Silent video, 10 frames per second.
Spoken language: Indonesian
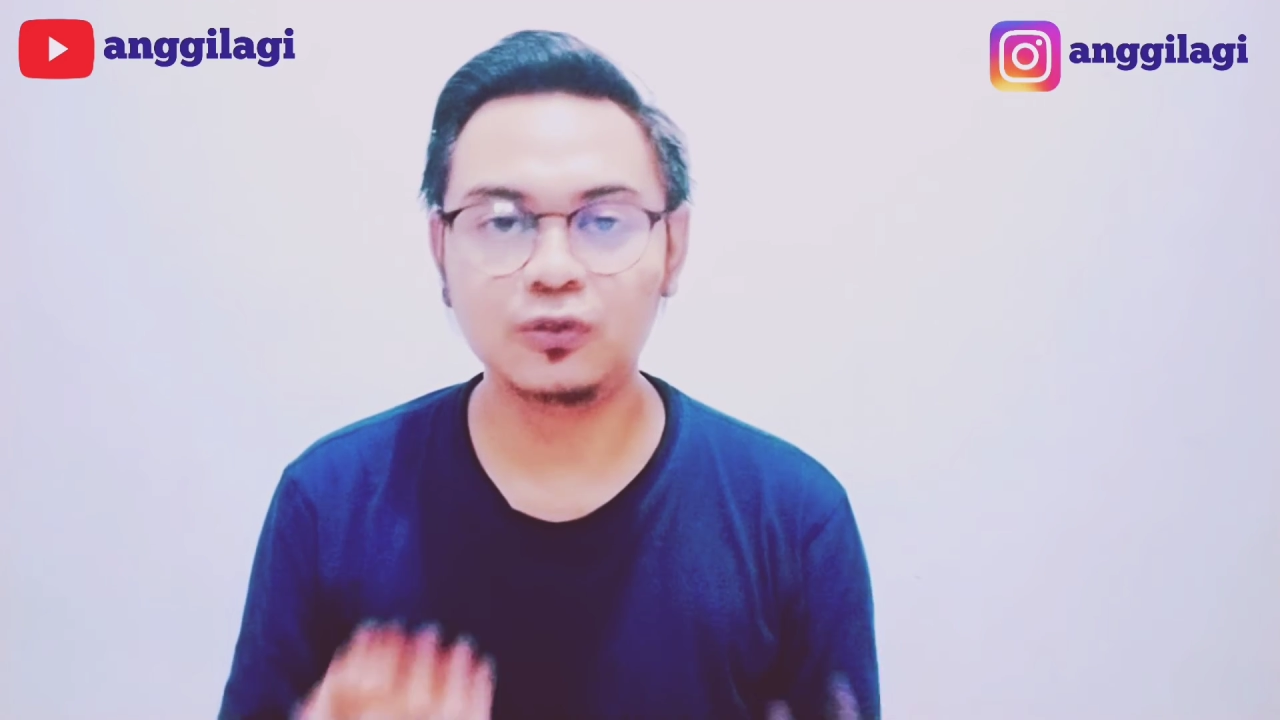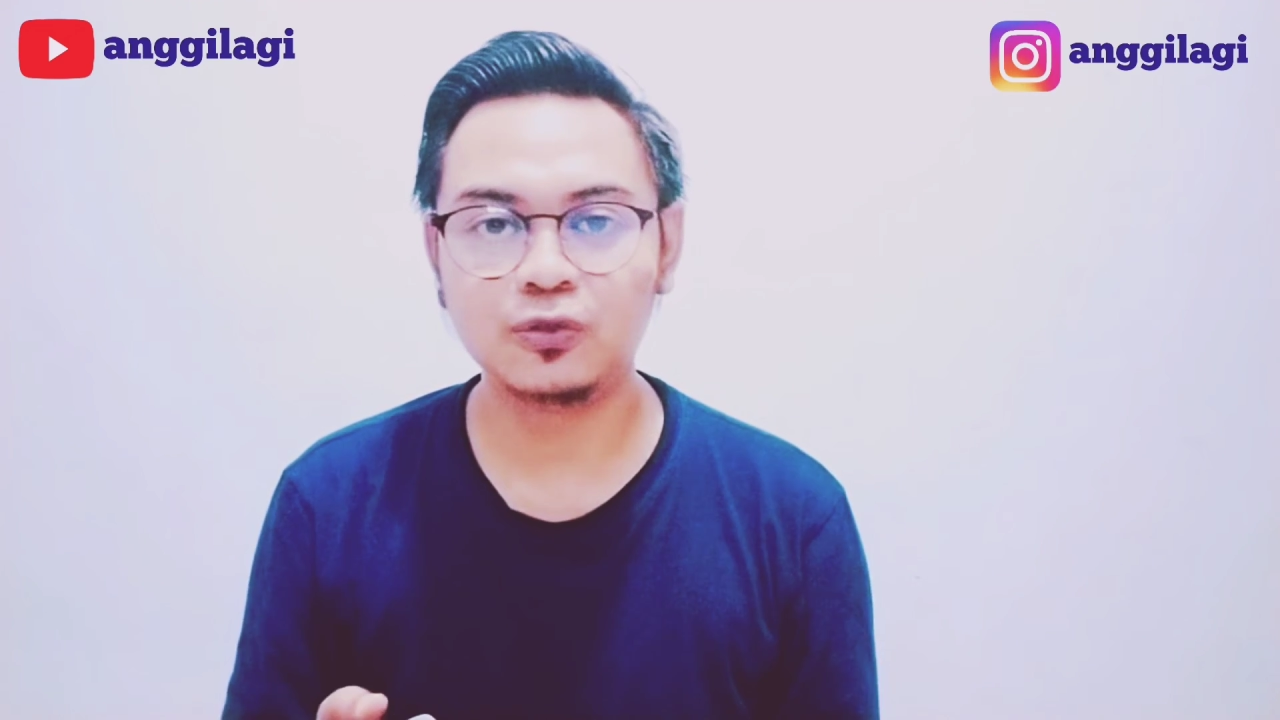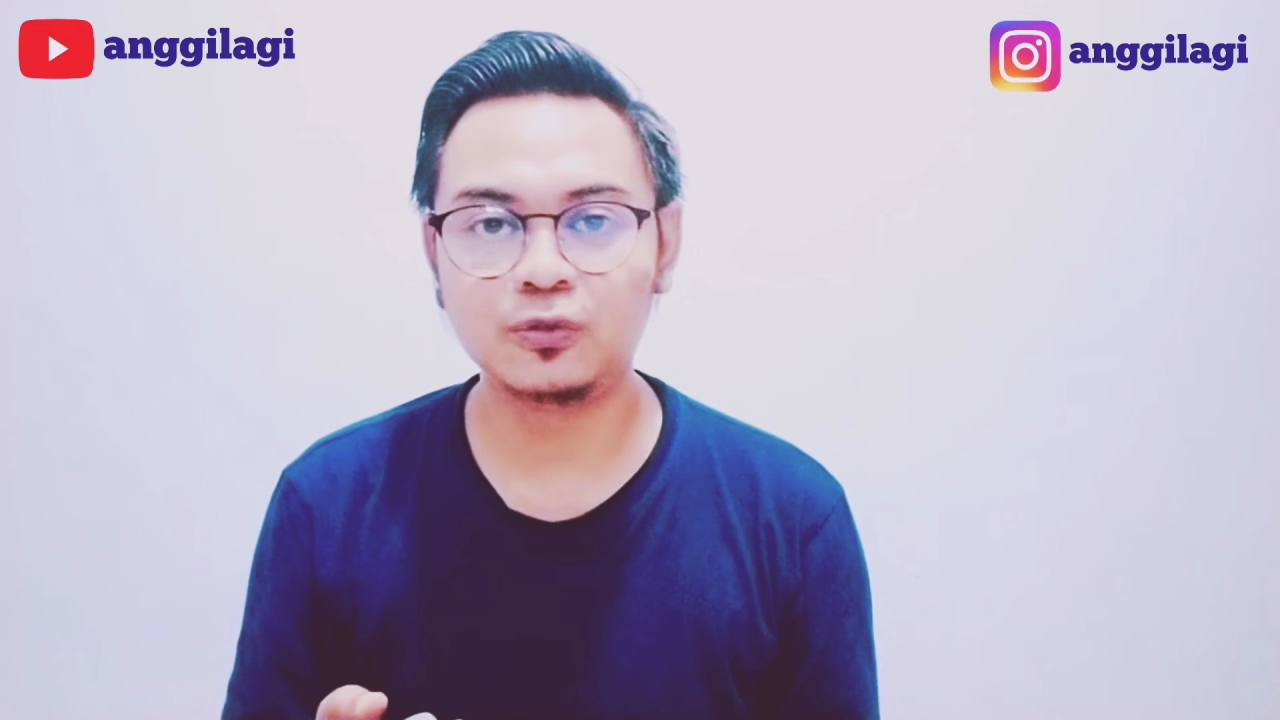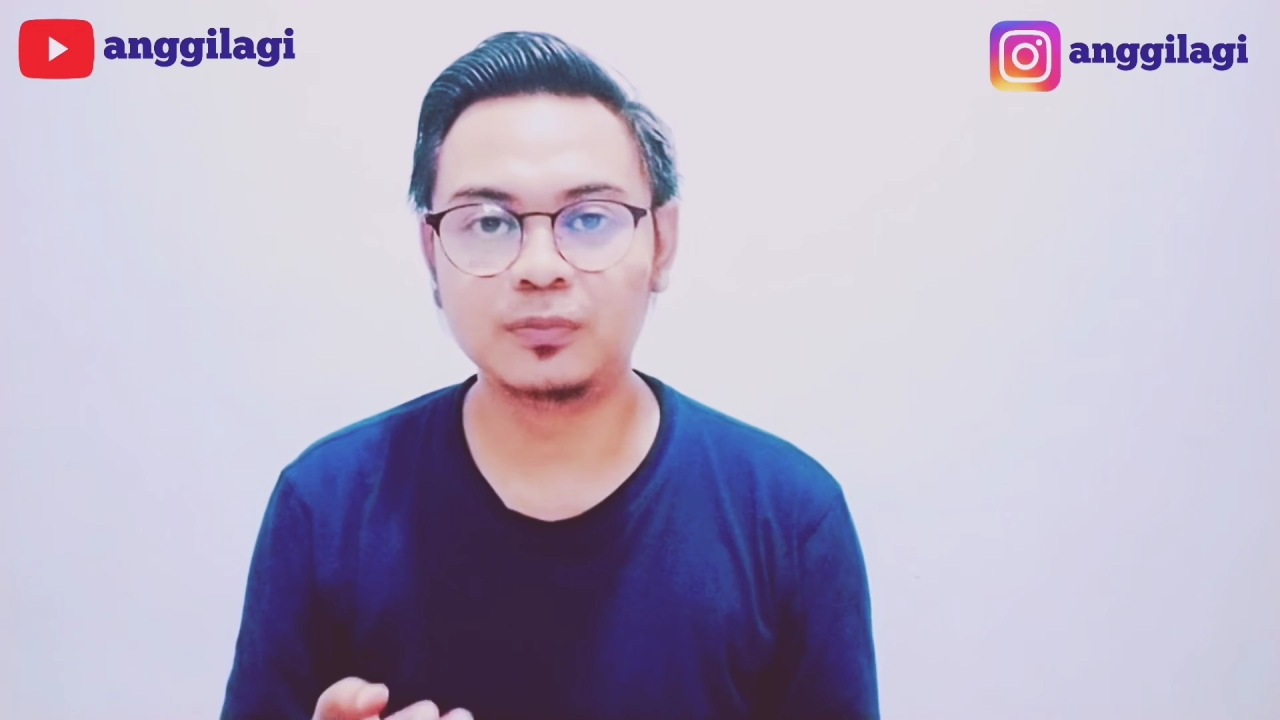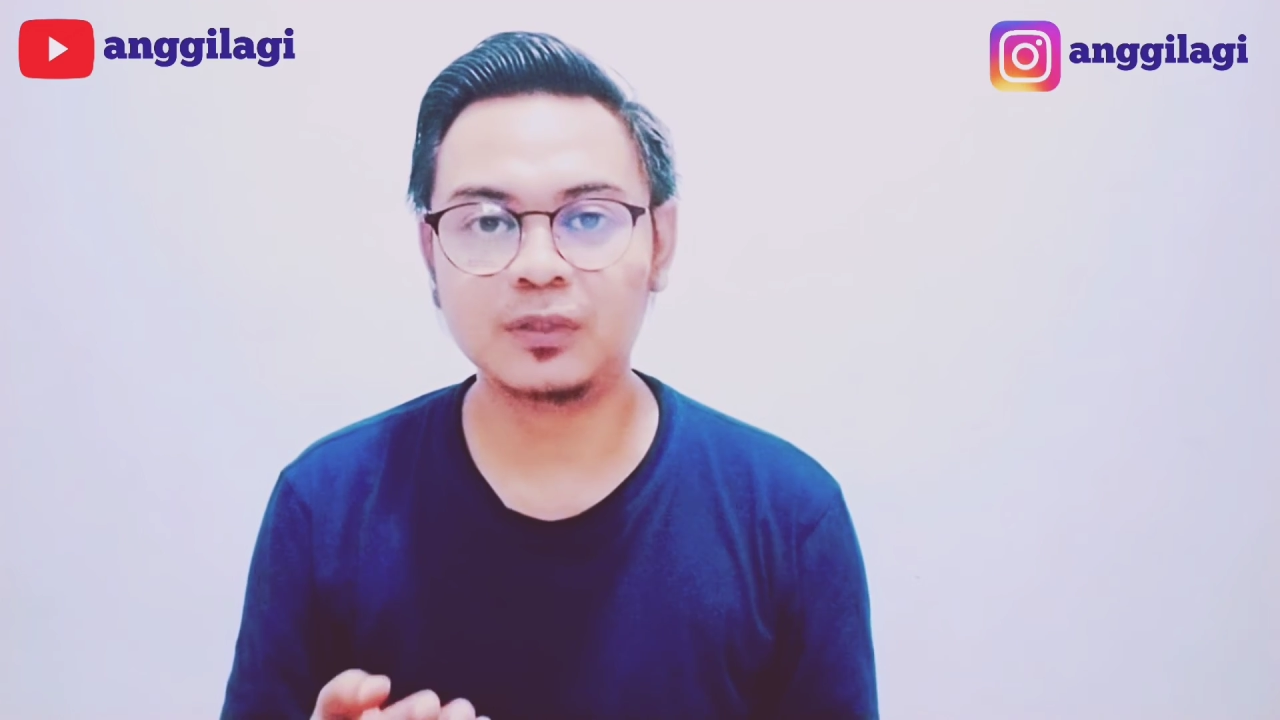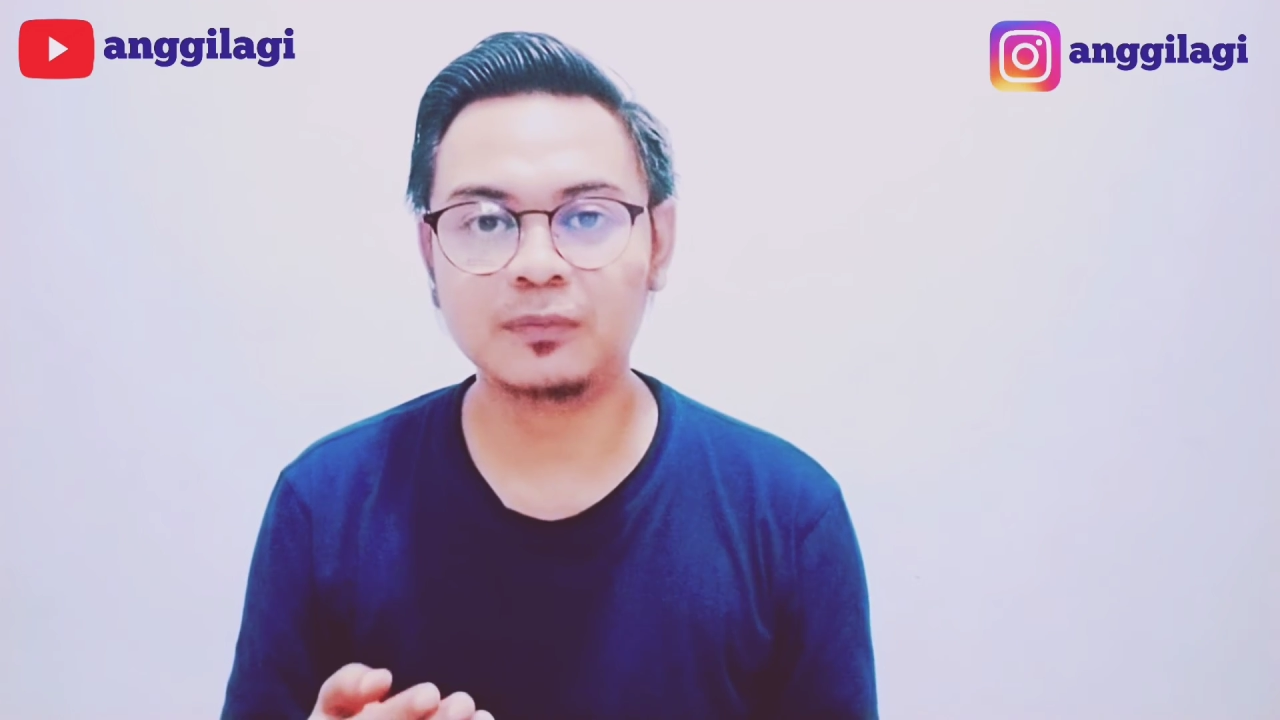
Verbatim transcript: YouTube